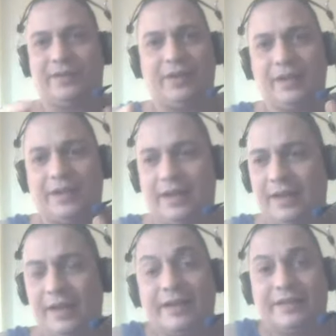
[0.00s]
Eso no
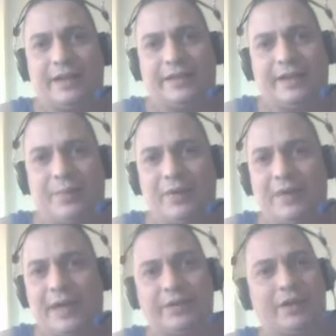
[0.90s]
parece decirlo, pero
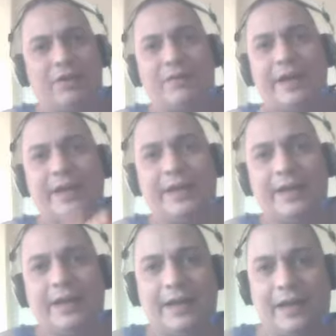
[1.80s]
sobre todo es
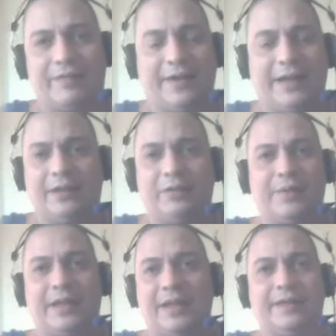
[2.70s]
que
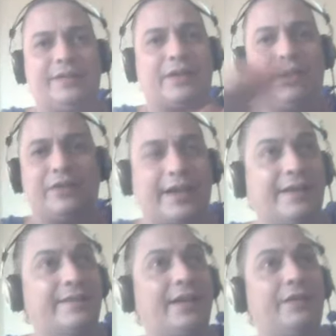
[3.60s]
todavía
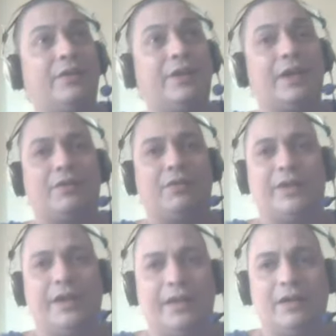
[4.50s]
no está
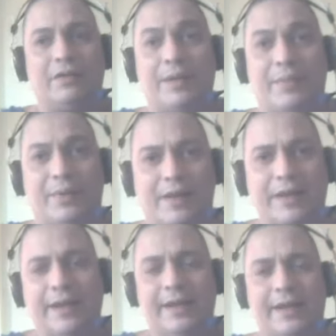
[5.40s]
listo el,